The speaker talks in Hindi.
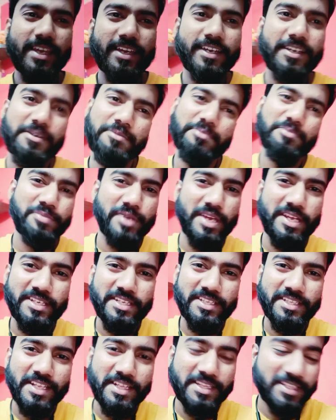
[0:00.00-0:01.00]
आएगा प्यार
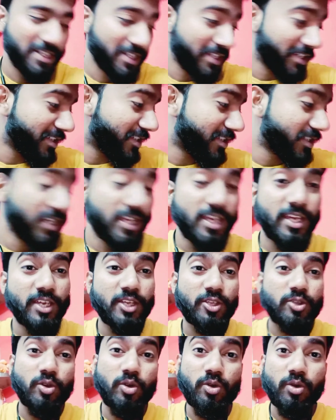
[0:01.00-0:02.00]
जताते रहेगा
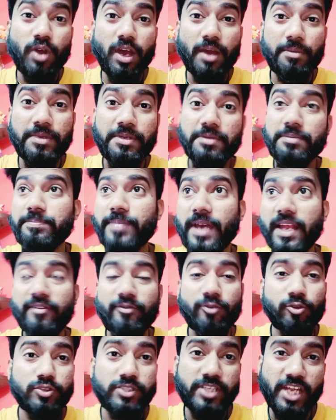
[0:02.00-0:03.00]
तो अभी पहले
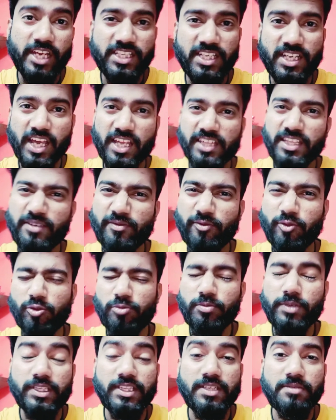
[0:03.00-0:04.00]
फ़ोन चार्ज लगाते हैं
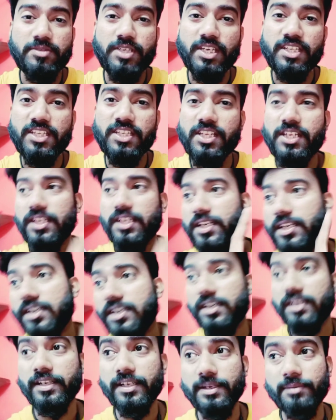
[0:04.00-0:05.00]
फ़ोन में एकदम चार्ज नहीं
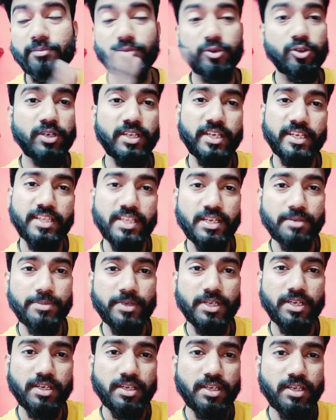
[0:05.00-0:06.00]
कल हम भूल गए थे
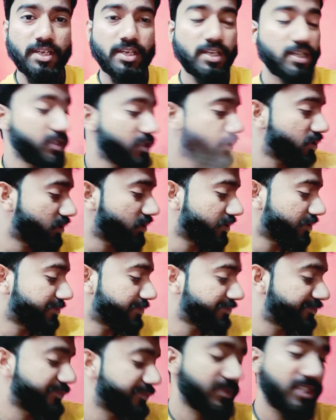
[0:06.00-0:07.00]
अपना
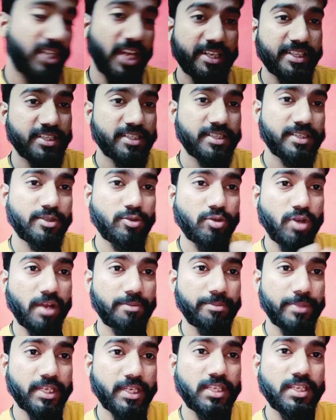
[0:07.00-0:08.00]
चार्जर
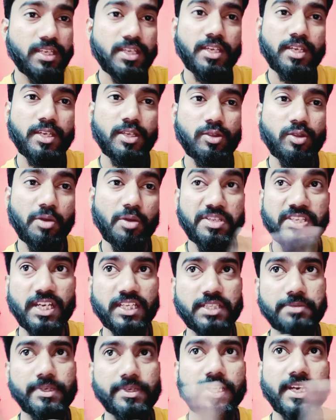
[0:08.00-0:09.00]
दुकान पे ही तो अभी
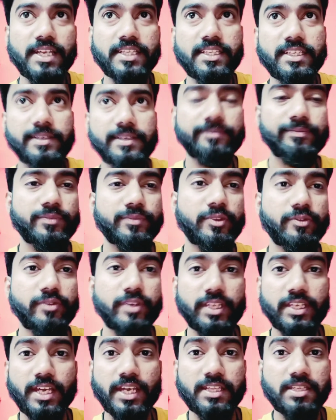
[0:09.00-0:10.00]
चार्ज पे लगाते हैं
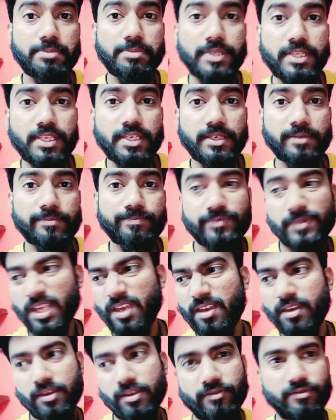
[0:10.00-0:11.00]
फिर खाते पीते हैं
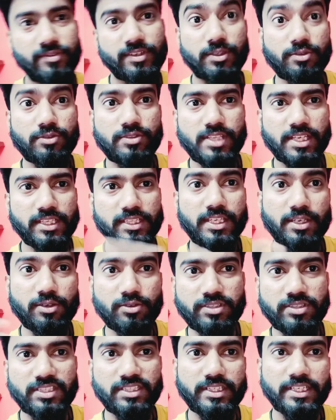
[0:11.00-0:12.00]
फिर कुछ देखते हैं
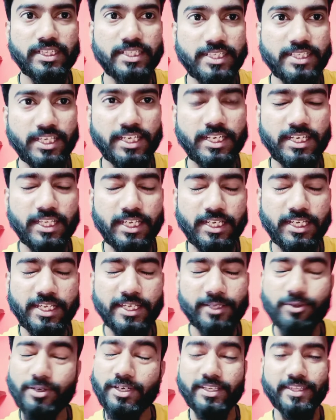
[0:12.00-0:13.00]
कुछ इंटरेस्टिंग करने के लिए
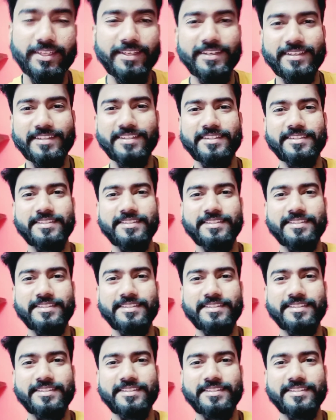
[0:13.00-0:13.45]
है तो करते हैं